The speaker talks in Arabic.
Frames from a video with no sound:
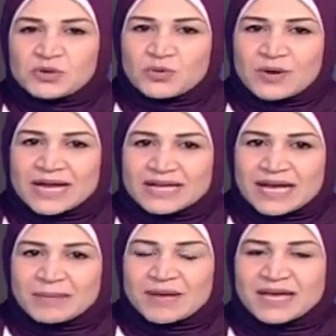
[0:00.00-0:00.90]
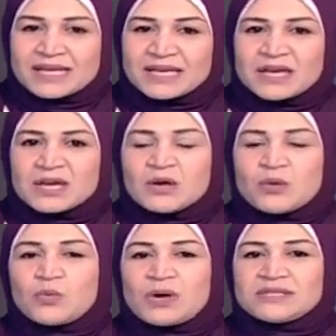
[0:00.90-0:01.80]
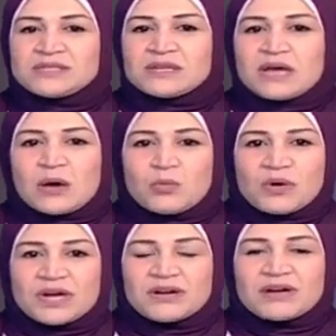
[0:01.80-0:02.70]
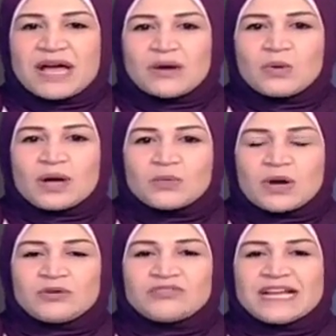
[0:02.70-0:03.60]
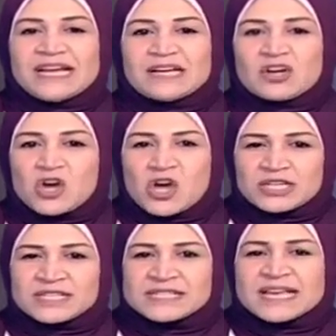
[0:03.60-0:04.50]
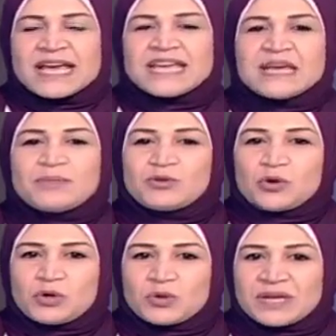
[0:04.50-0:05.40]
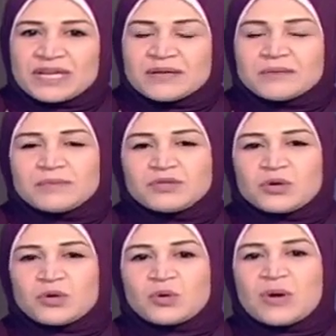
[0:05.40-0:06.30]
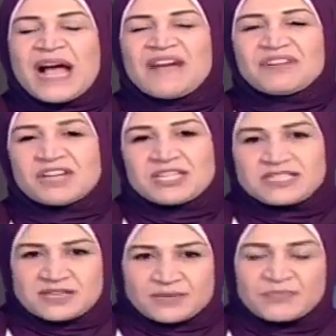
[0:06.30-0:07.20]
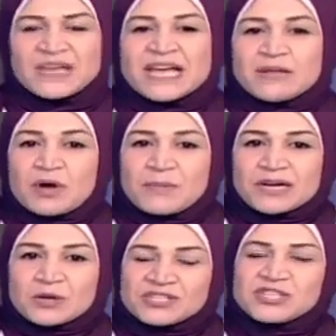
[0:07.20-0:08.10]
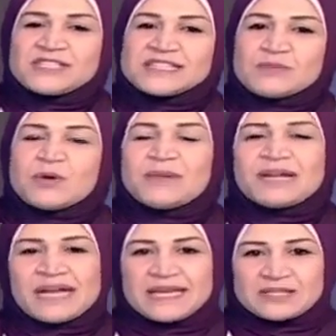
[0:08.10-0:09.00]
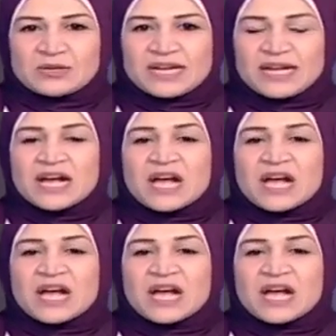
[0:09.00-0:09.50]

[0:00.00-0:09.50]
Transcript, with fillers: هو قال لها بقى ايه وات او وير او او او في الاخر خالص هي بتقول له ايه بتقول له هاف ا نايس تايم المهم الكويشنز المهمه اللي انا عايزه اقولها لك